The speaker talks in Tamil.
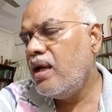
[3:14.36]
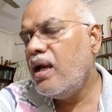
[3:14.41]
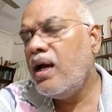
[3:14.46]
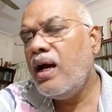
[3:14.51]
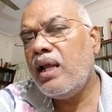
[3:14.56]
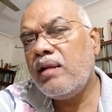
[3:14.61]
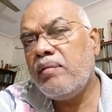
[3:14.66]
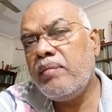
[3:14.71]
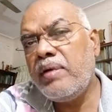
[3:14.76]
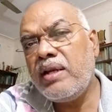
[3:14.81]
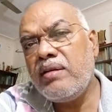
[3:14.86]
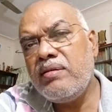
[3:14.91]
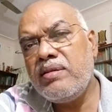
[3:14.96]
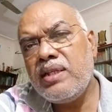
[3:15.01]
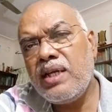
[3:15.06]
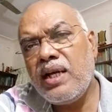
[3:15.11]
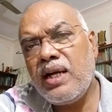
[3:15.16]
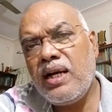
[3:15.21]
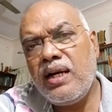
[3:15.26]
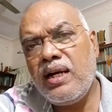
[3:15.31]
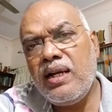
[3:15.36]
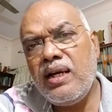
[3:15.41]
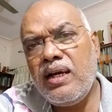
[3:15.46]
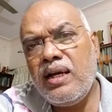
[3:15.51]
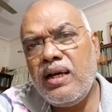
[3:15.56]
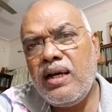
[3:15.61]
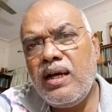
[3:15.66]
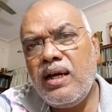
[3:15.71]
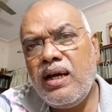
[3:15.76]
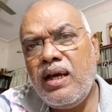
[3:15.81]
அந்த மாதிரி விஷயங்கள்
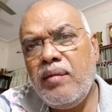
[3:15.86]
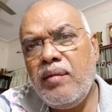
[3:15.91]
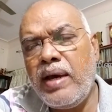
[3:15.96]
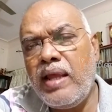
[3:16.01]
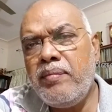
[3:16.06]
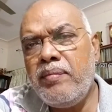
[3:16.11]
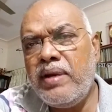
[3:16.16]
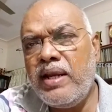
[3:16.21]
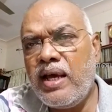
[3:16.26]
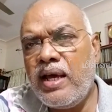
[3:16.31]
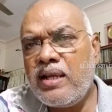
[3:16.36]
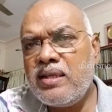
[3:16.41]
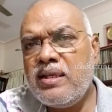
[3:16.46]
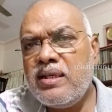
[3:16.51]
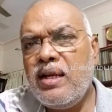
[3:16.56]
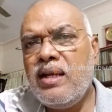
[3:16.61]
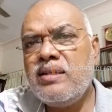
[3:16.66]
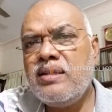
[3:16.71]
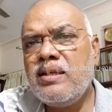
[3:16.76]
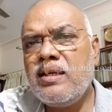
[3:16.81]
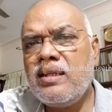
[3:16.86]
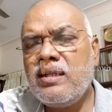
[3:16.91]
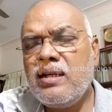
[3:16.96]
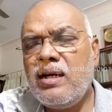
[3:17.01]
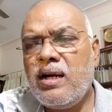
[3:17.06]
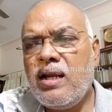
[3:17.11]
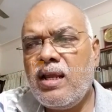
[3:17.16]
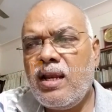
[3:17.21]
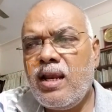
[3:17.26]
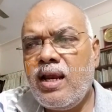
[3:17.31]
அது இப்போ அது மாதிரி அரசியலில்
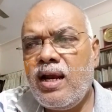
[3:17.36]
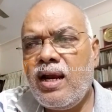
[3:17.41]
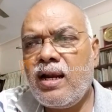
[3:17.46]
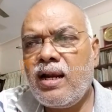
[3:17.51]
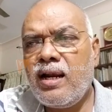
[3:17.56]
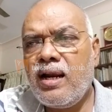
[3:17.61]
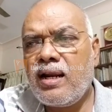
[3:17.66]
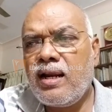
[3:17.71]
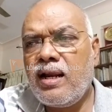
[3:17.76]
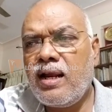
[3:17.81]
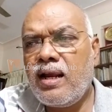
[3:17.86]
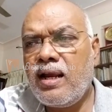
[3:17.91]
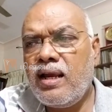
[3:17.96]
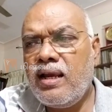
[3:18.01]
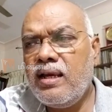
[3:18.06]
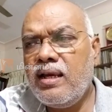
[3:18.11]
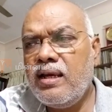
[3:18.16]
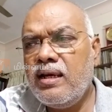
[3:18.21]
செய்கிறதுக்குலாம் நிறைய ஆட்கள் இருக்காங்க